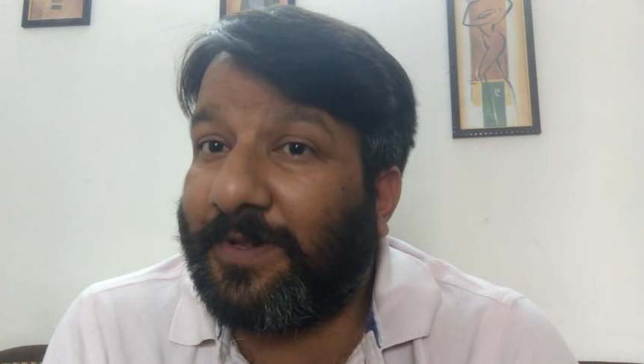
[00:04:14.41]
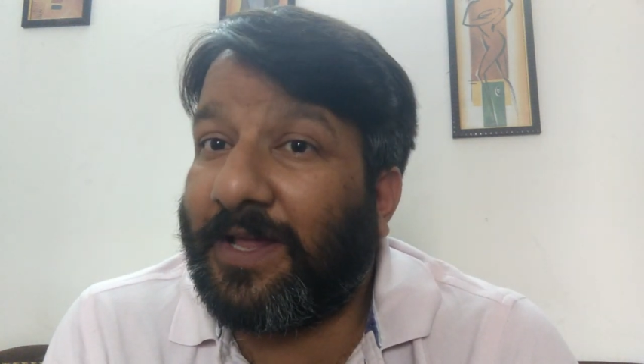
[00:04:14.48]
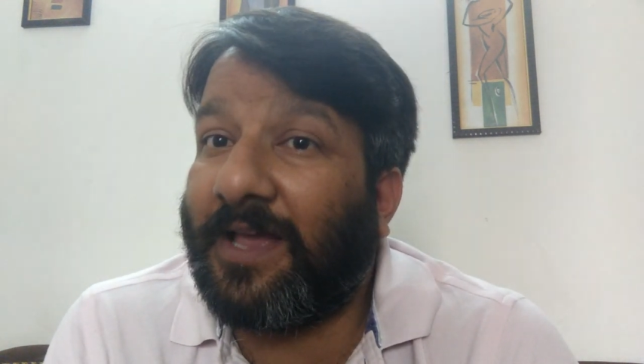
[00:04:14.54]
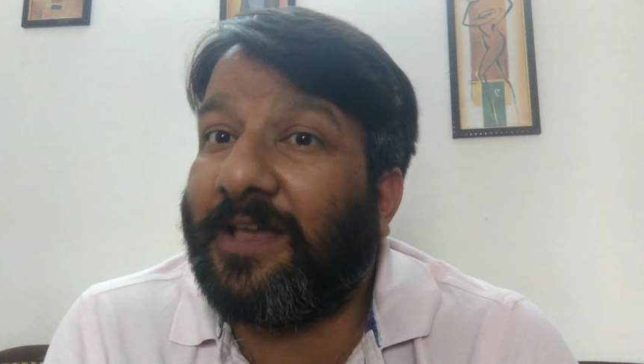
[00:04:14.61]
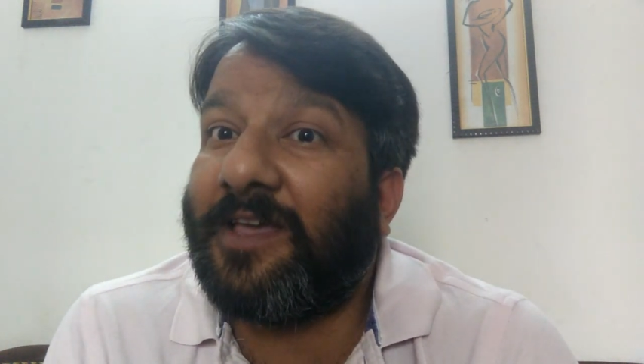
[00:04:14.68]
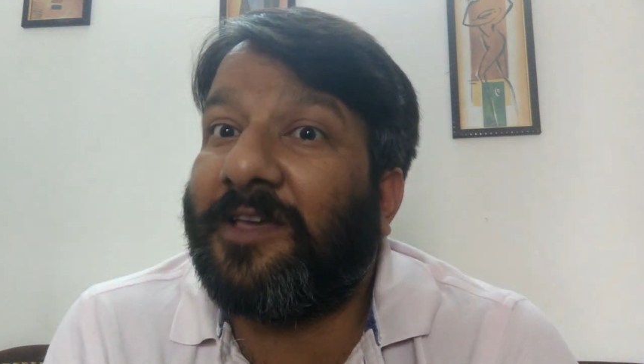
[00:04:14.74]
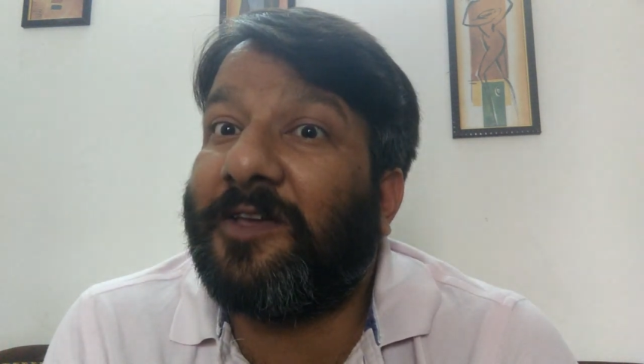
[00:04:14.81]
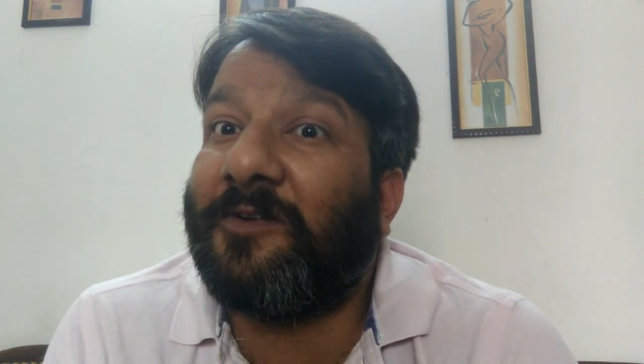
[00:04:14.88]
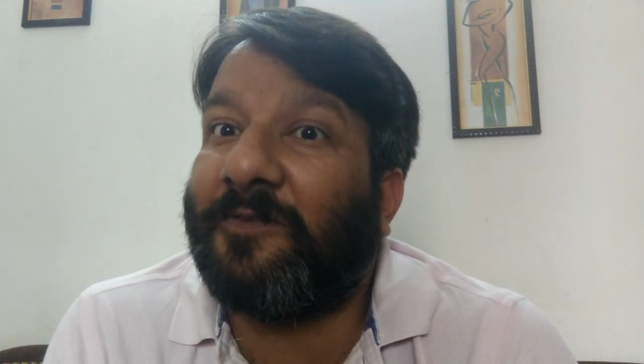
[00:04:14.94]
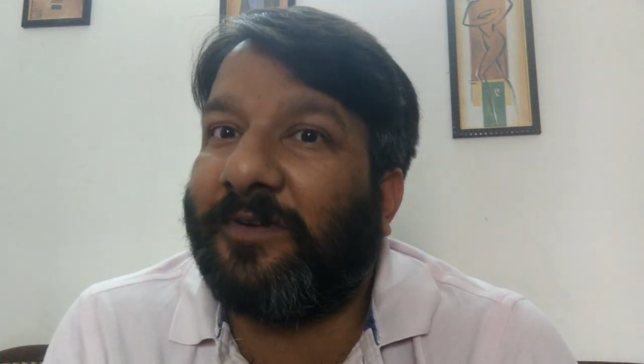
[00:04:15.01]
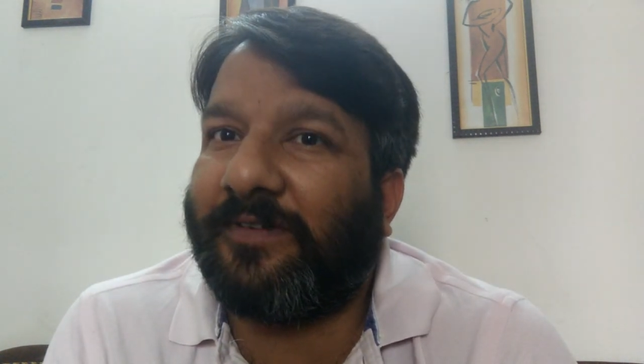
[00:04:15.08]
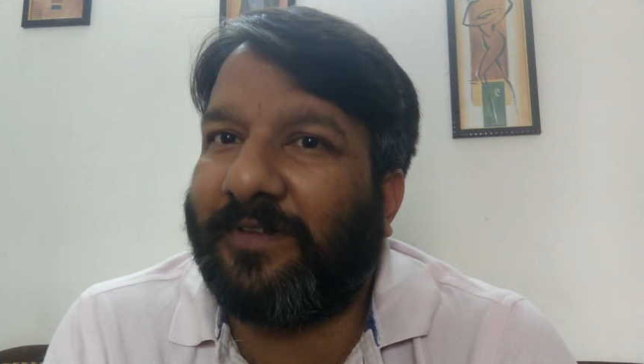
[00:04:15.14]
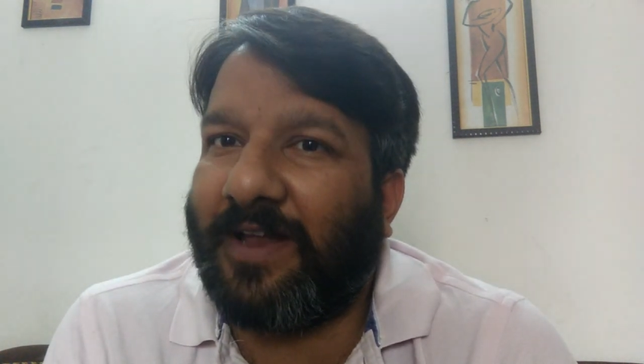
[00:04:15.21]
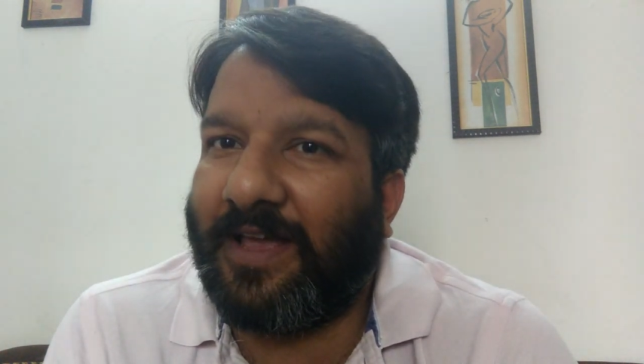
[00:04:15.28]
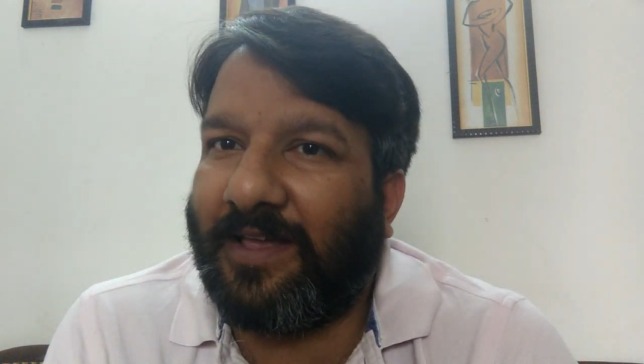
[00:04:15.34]
बताएं कि क्यों
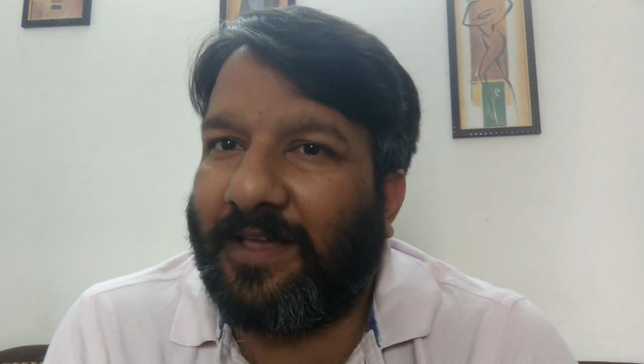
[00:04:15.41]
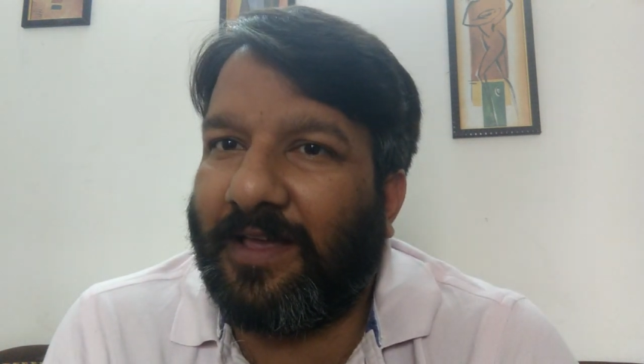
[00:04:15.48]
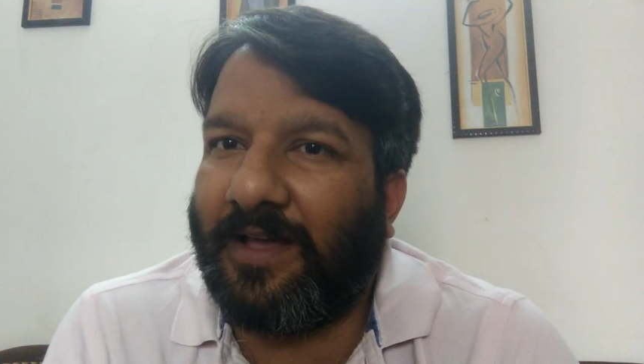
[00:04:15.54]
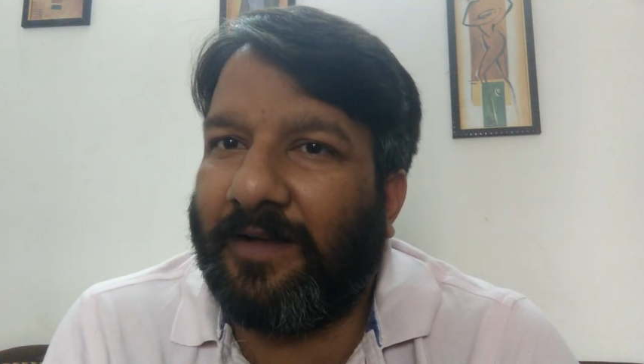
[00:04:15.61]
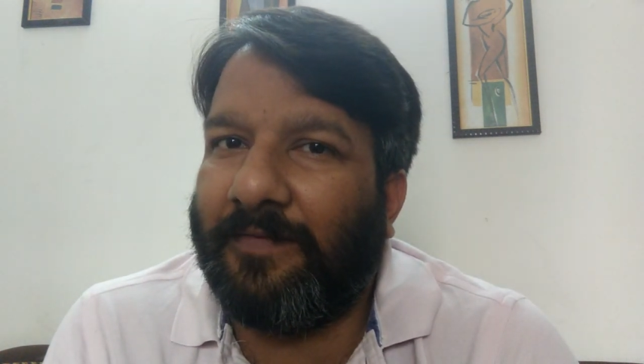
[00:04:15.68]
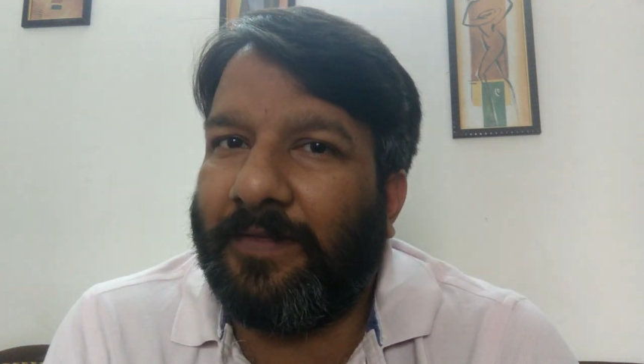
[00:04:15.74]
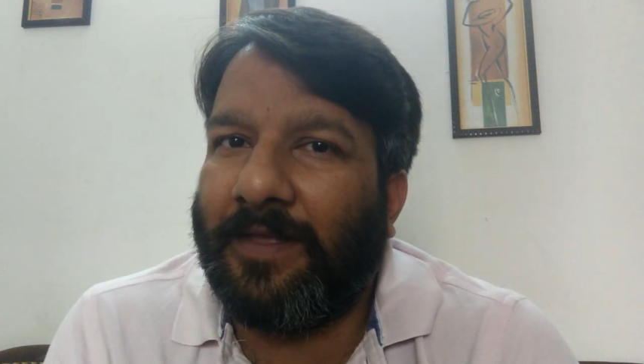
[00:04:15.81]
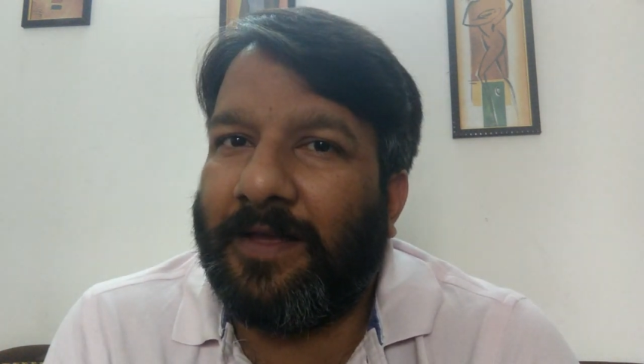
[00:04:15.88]
डिसलाइक किया